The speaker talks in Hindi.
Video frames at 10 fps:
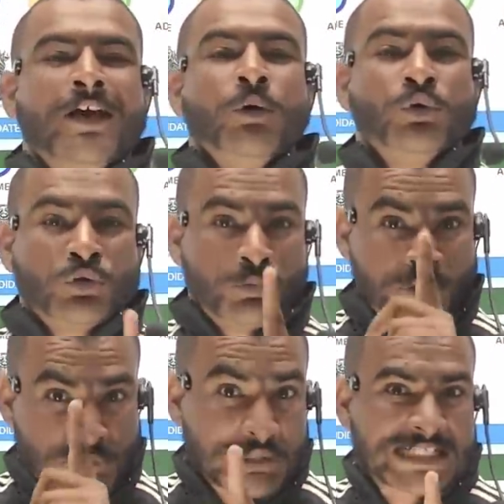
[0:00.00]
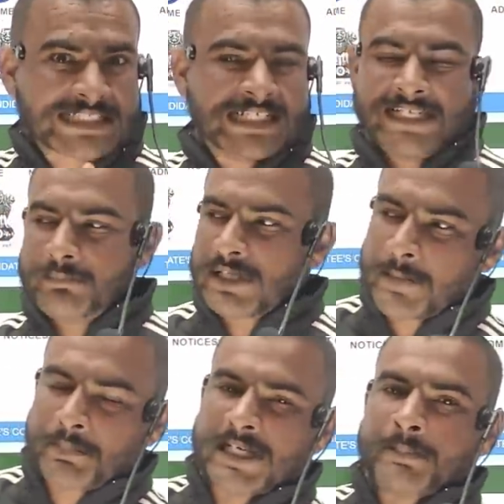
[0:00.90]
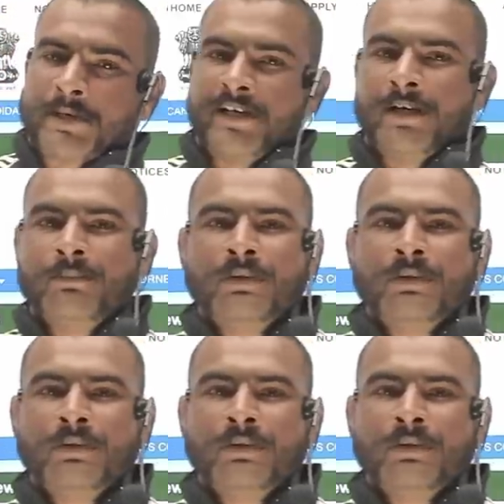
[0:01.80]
उनको विश्वास के लिए मेरा पहला परिणाम